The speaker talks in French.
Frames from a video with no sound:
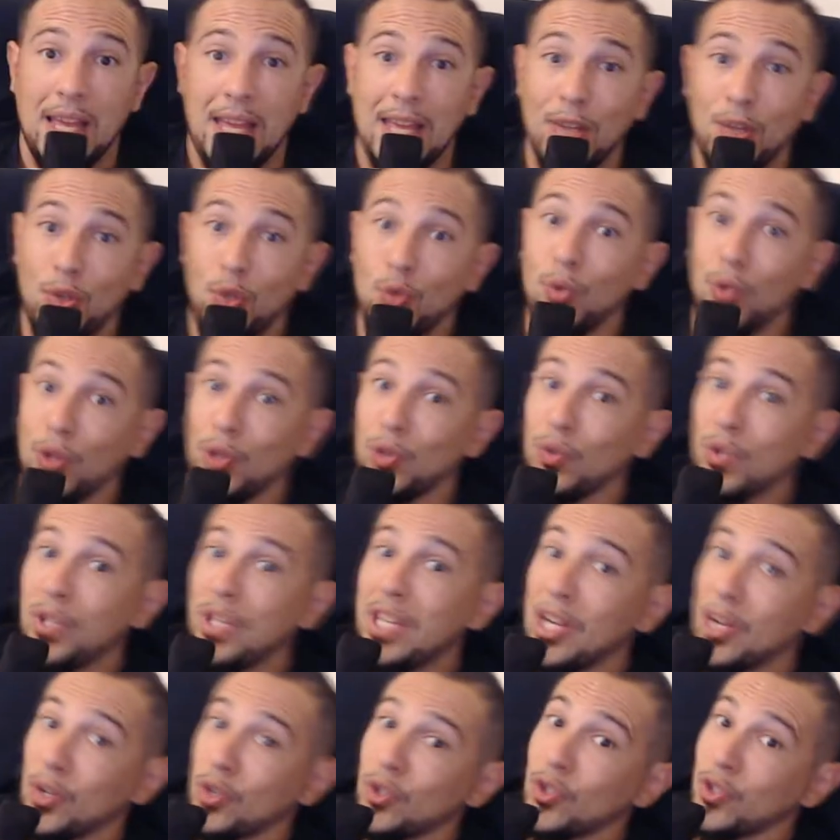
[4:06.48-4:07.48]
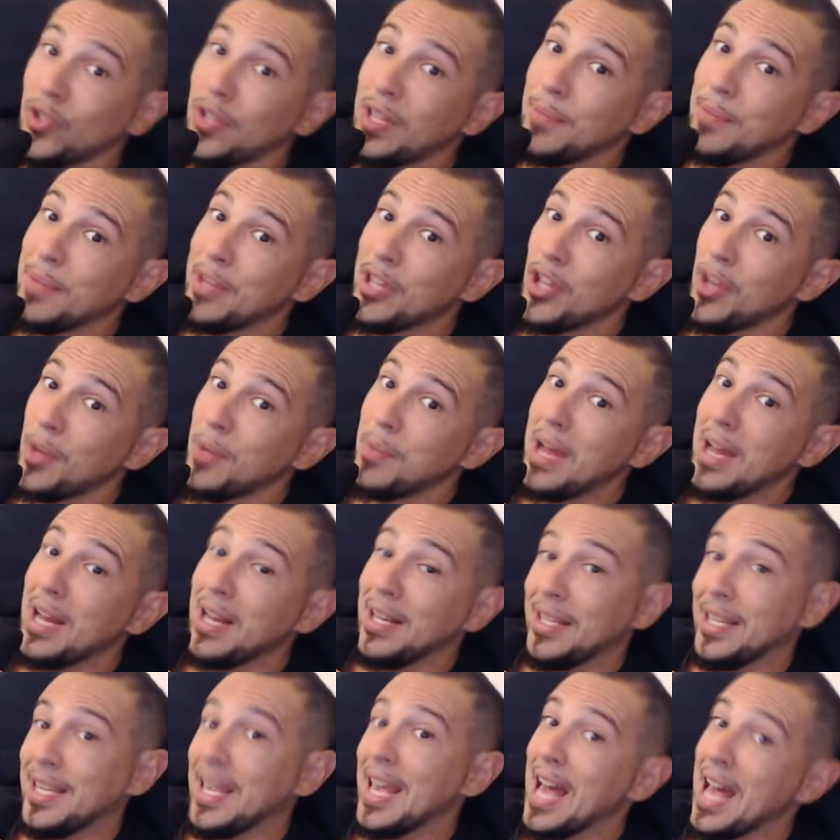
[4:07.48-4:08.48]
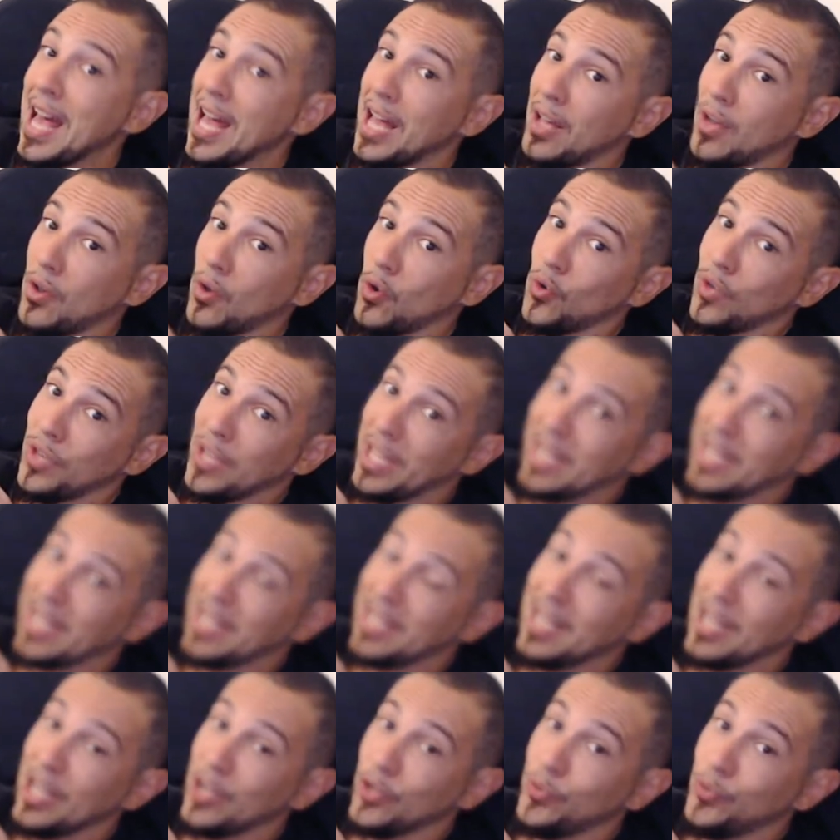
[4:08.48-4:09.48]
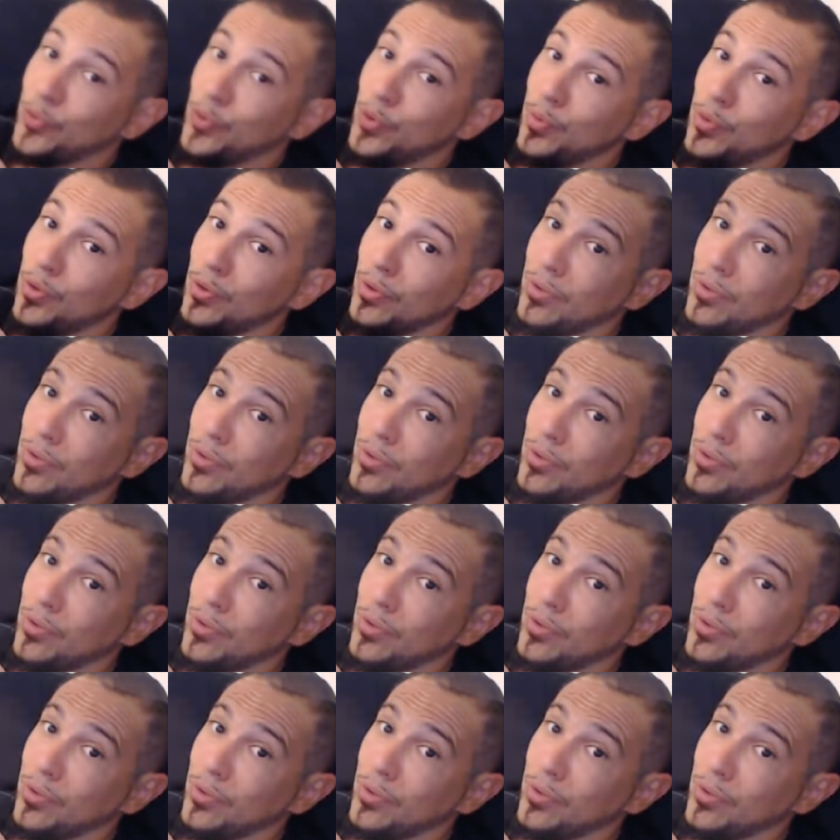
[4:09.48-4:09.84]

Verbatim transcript: Et tu dois te dire que ce n'est pas normal car on a gagné la Coupe du Monde.